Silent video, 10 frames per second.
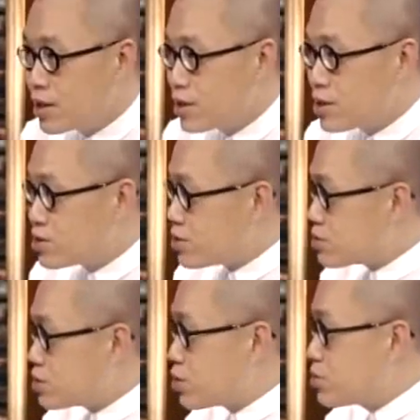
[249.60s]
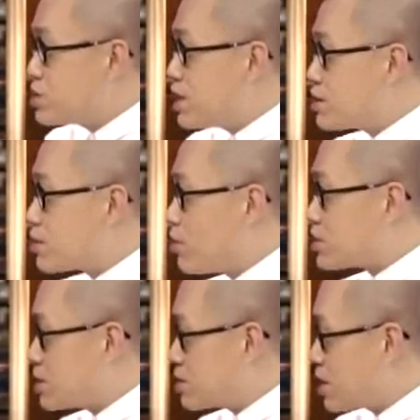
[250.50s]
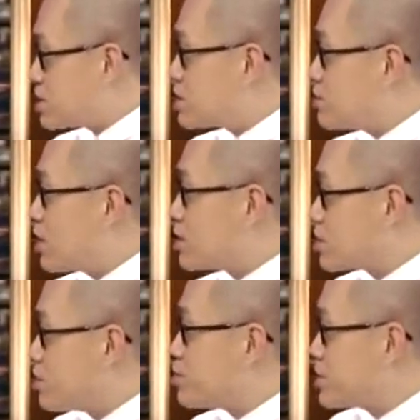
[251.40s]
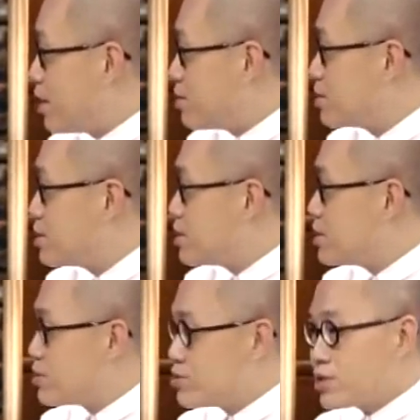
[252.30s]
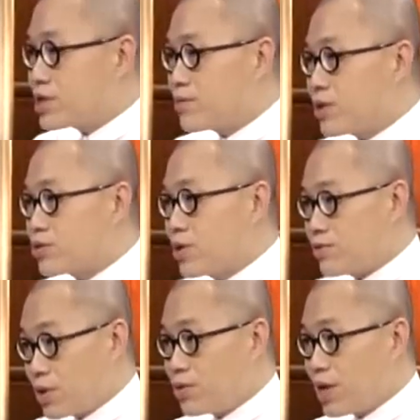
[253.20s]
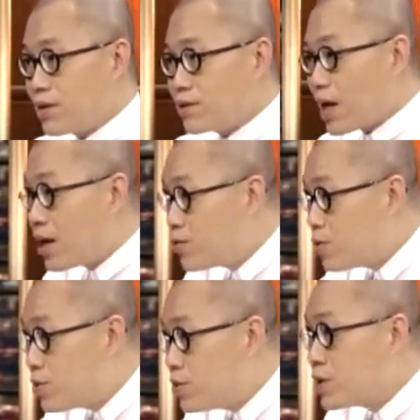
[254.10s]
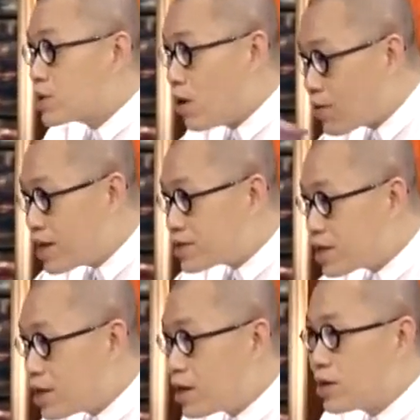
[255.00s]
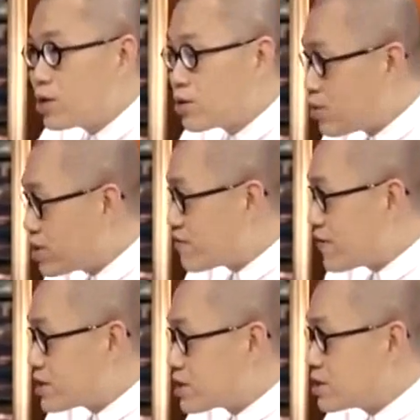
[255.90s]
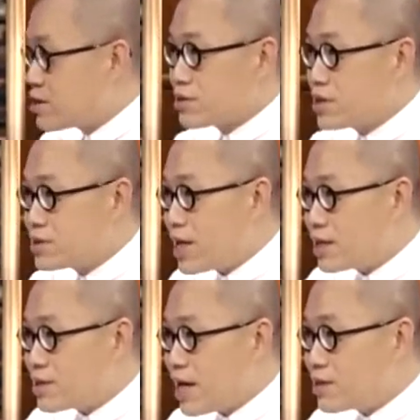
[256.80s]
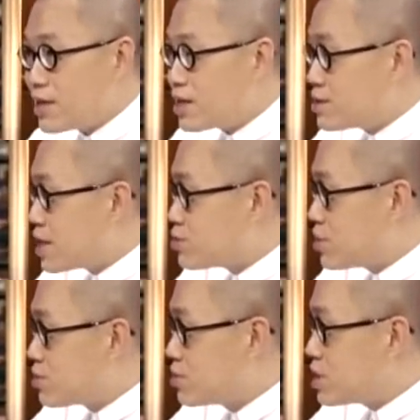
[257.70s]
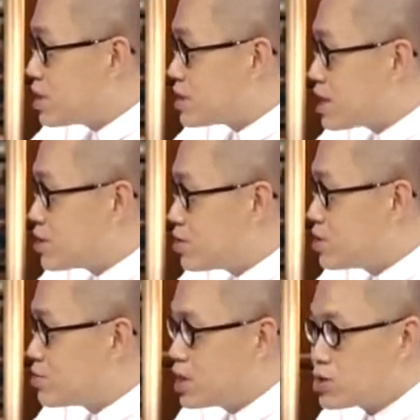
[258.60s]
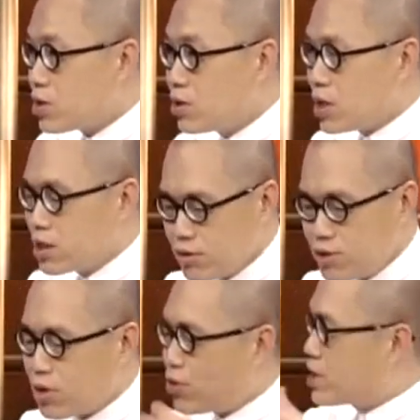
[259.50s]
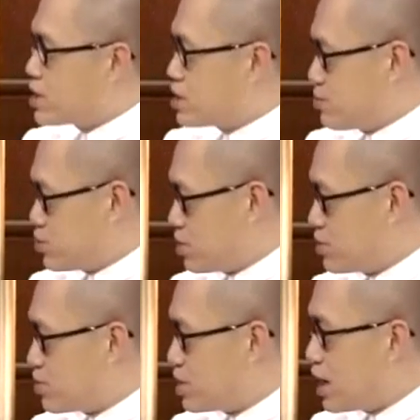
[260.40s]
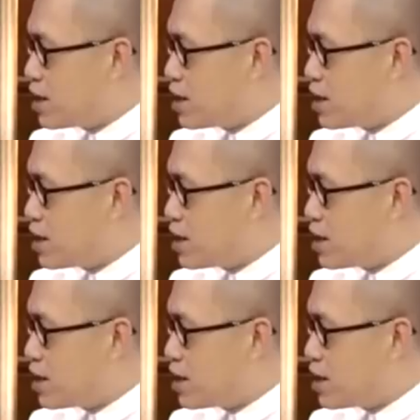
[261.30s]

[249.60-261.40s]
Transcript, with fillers: 呢，嗯，就中间的过程他希望能够不要，于是比如说对不对，贪污搞关系。混个饭吃，找人代代代代做功课，代交论文，最后很容易混一个什么学位